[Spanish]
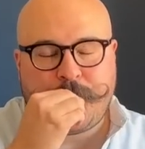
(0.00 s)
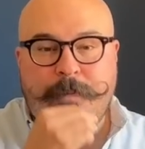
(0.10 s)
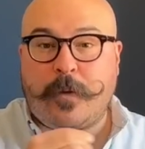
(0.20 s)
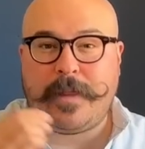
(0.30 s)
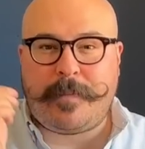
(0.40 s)

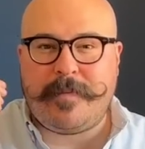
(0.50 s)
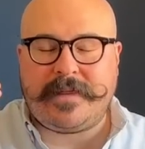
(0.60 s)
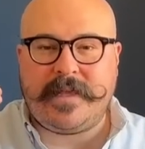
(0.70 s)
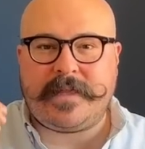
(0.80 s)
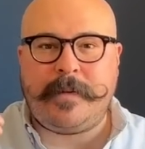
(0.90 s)
una
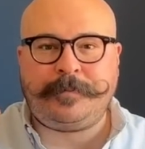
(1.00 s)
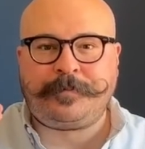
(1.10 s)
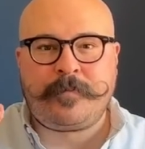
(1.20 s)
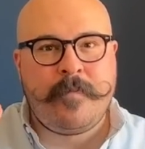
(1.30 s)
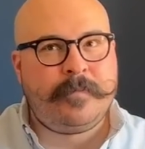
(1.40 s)
pimientita.
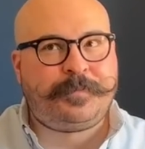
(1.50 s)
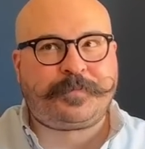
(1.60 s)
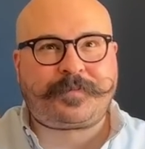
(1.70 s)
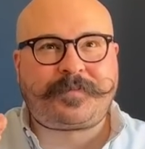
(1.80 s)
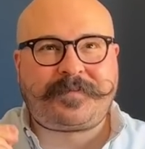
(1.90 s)

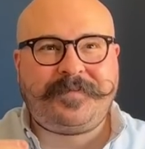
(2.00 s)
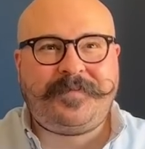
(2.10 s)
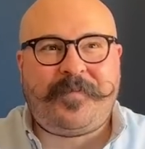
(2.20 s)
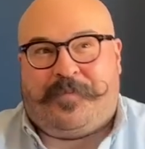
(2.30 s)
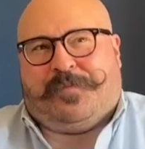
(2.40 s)

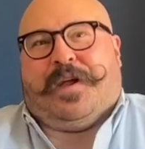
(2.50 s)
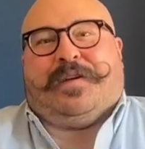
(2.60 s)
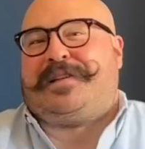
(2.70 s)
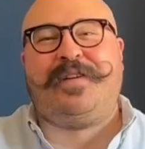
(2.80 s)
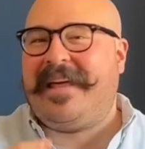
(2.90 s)

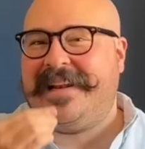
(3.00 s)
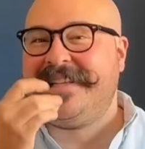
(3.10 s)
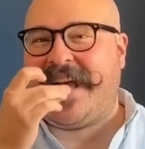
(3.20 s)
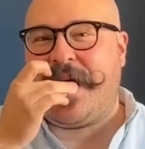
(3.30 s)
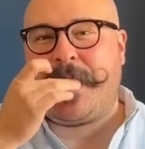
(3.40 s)
Es una
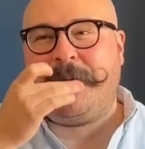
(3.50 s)
delicia.